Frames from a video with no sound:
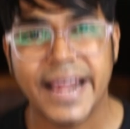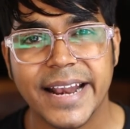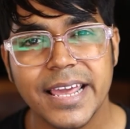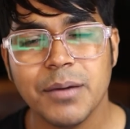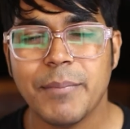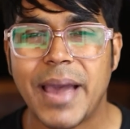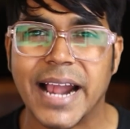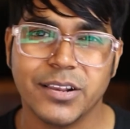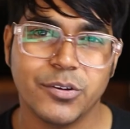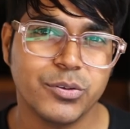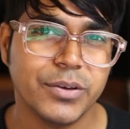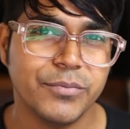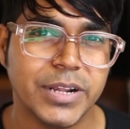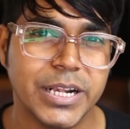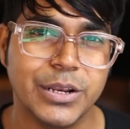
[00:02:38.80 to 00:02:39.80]
गेटिंग बैक टू
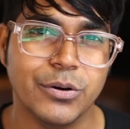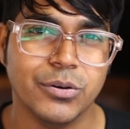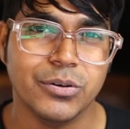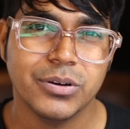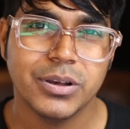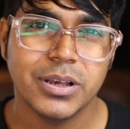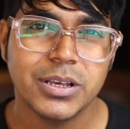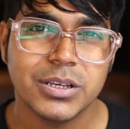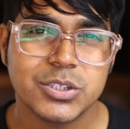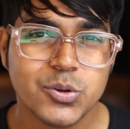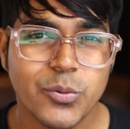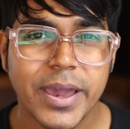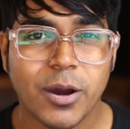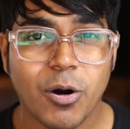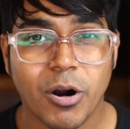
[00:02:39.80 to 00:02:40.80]
द वीडियो
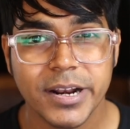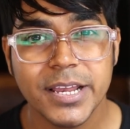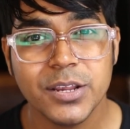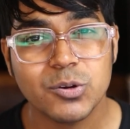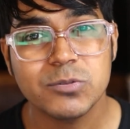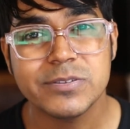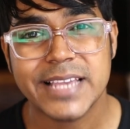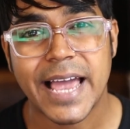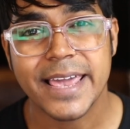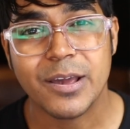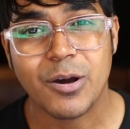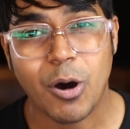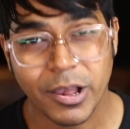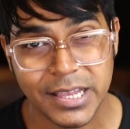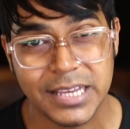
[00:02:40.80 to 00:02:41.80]
सो अकॉर्डिंग टू
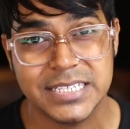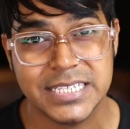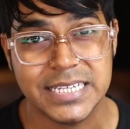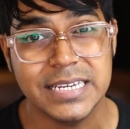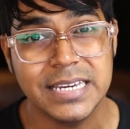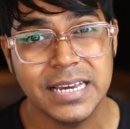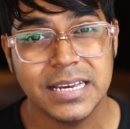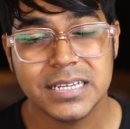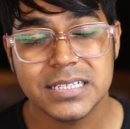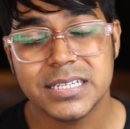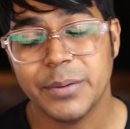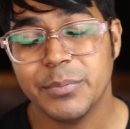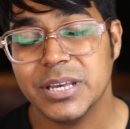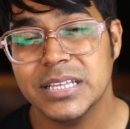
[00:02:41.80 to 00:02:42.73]
साइकोलॉजी जब